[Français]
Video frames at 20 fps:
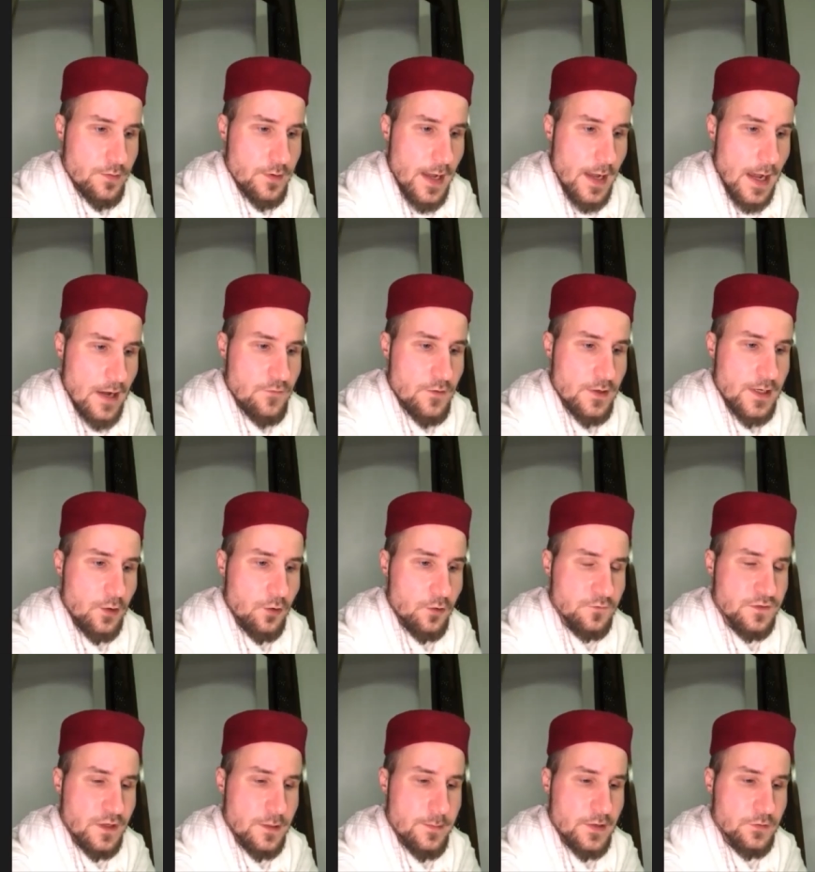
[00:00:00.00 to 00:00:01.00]
avant la
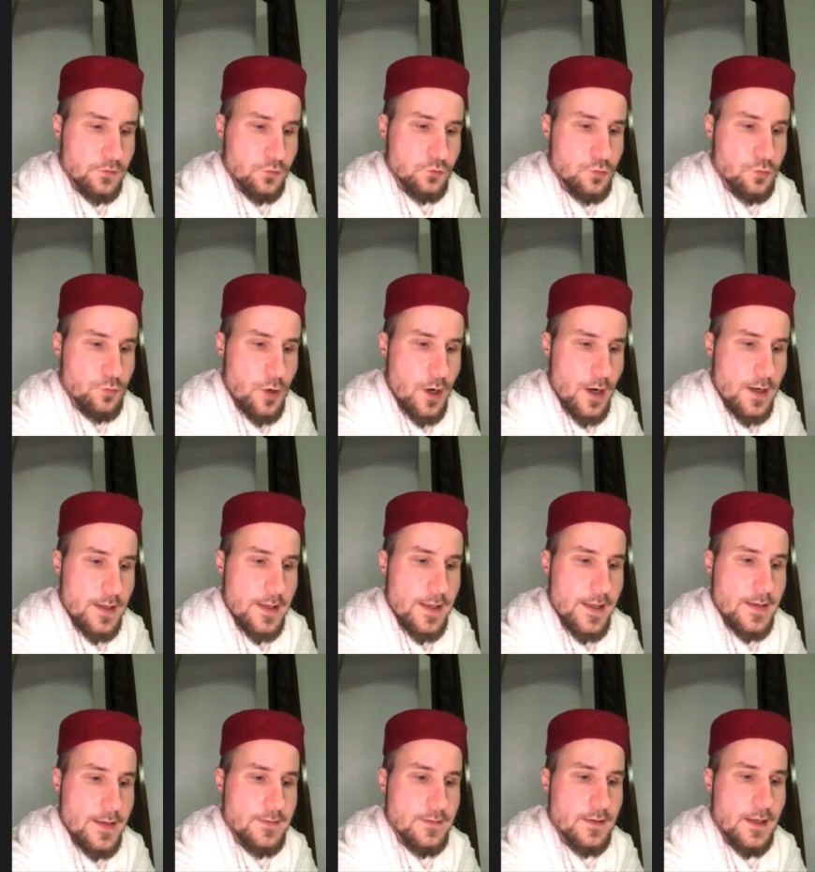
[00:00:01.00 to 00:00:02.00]
confirmation du mois
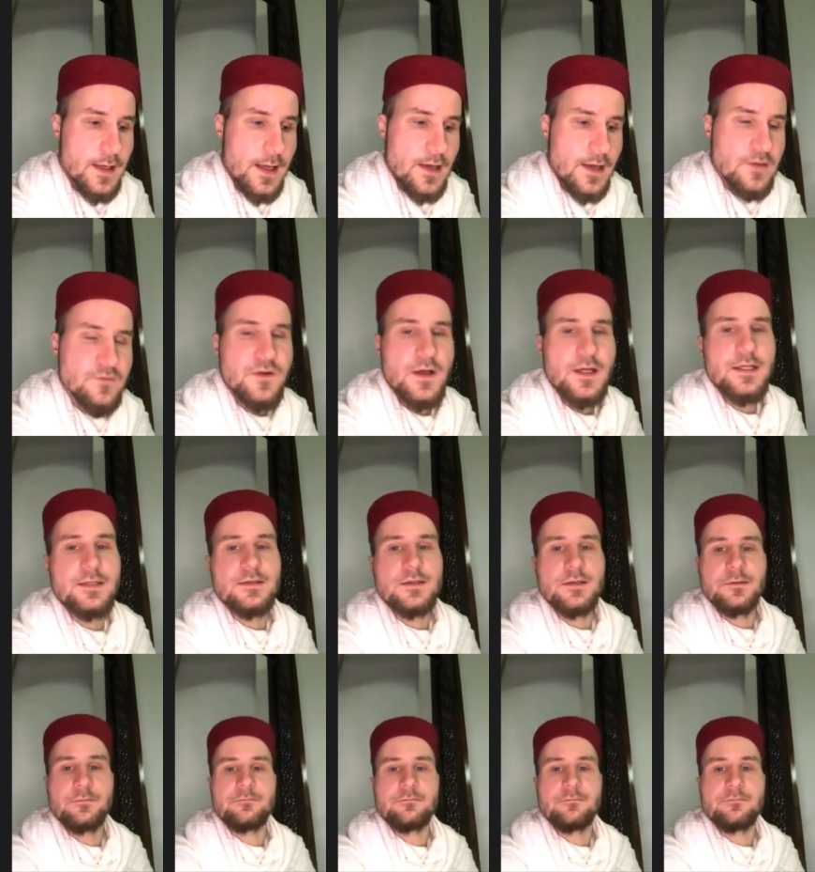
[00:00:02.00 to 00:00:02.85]
est invalide.